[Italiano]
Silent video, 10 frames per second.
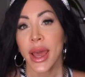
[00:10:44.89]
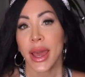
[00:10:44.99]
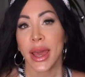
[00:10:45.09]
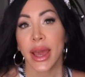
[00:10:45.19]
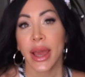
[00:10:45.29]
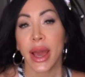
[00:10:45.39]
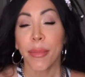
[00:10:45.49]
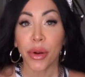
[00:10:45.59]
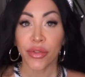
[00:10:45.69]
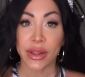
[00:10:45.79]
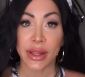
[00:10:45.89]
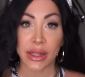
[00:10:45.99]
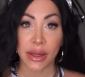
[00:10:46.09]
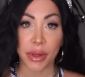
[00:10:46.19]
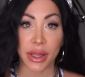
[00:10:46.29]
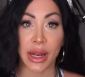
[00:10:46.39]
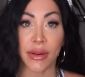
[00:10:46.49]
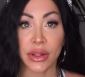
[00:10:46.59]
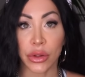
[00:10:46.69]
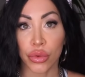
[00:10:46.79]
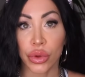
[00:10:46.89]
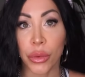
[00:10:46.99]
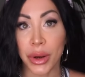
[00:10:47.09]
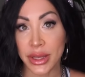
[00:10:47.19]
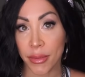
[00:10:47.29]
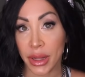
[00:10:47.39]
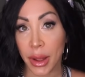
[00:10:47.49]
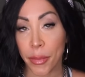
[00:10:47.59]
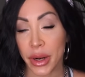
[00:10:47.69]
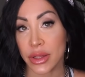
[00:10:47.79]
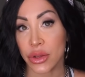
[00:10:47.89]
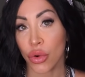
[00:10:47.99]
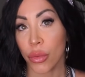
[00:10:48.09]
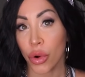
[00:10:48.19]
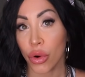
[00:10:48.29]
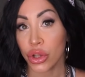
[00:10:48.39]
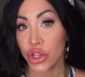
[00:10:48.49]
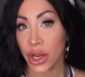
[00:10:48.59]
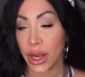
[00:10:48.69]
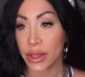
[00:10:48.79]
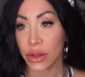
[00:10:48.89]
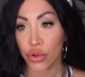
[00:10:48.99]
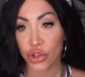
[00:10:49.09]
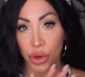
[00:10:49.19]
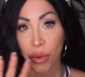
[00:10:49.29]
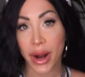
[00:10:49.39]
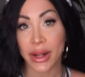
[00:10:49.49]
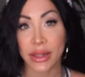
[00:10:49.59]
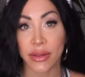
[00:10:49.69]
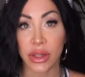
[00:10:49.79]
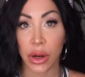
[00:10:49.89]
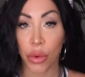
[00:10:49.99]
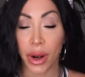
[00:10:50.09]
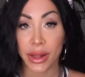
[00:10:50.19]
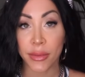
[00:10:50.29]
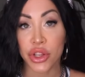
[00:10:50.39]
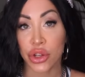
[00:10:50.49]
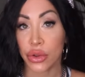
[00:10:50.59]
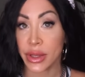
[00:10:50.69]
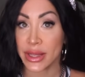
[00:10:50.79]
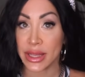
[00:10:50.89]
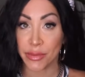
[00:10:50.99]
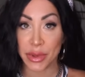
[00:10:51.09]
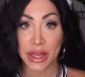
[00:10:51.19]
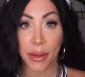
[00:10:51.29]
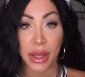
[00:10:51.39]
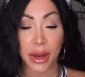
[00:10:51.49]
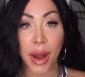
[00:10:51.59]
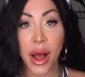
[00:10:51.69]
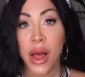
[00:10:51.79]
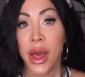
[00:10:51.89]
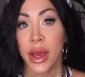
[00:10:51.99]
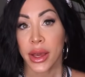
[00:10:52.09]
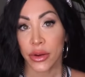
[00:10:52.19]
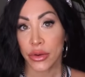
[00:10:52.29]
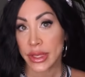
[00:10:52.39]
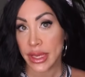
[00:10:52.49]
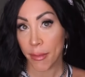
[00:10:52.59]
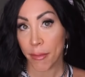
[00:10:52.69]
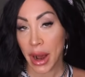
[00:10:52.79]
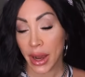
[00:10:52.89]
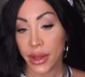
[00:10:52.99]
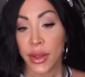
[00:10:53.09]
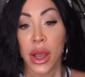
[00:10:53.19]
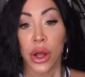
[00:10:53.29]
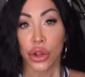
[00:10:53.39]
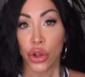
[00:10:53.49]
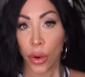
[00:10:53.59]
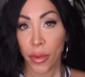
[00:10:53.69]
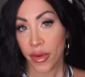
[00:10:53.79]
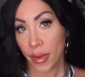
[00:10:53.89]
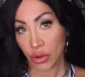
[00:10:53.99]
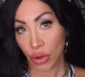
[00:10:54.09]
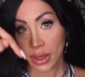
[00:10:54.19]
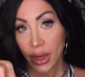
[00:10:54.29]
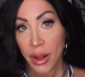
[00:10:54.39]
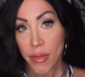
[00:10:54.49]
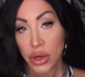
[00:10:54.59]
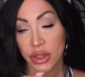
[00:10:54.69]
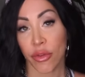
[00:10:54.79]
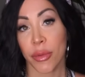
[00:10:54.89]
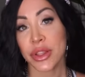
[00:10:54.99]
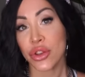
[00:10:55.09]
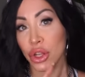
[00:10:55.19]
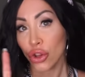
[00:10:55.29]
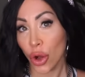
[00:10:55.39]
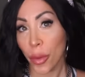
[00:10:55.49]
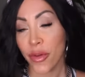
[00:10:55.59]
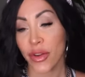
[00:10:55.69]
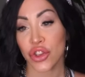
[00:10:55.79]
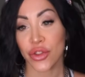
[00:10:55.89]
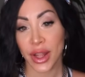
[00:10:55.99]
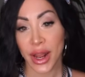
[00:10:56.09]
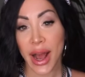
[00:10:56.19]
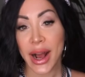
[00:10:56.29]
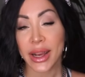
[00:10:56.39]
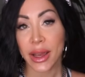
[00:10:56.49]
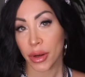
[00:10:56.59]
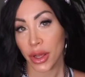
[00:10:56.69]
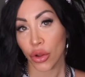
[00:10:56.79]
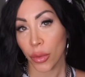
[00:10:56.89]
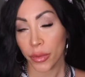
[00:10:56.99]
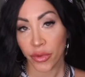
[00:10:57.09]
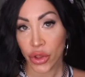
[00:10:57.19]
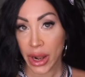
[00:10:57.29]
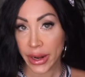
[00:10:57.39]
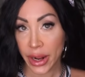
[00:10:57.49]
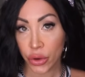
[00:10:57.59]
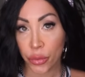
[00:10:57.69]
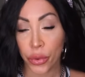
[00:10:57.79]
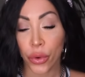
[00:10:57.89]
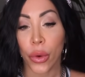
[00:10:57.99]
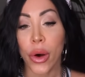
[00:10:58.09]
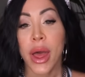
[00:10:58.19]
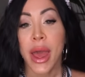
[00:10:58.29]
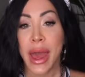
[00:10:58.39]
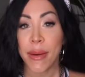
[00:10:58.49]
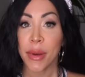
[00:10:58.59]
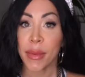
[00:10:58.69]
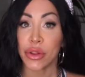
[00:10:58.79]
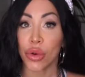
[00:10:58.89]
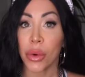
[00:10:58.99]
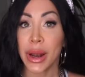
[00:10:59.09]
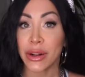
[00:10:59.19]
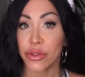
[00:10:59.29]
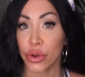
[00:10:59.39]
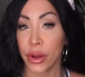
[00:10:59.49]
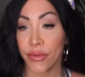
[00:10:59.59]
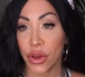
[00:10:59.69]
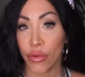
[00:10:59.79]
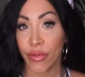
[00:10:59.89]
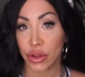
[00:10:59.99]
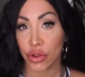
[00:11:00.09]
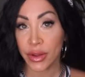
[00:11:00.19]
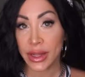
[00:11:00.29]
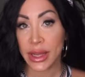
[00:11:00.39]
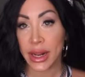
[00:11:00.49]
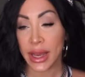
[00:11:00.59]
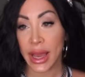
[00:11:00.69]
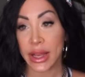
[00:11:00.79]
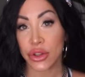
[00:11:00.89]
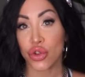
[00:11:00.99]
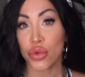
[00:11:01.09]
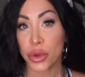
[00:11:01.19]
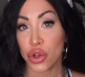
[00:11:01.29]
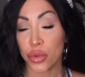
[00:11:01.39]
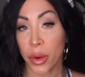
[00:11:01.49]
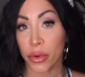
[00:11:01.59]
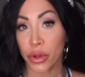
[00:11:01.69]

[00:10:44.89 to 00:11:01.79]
e approfittate perché le avete tutti quasi a metà prezzo col mio codice carità dolce 40 avete il 40% senza spesa minima che non si ha mai dopo vi metto il link nella box formazione dopo vi faccio vedere anche perché dopo mi voglio allenare un po' e mi metto quell'altro che vi ho fatto vedere che è super super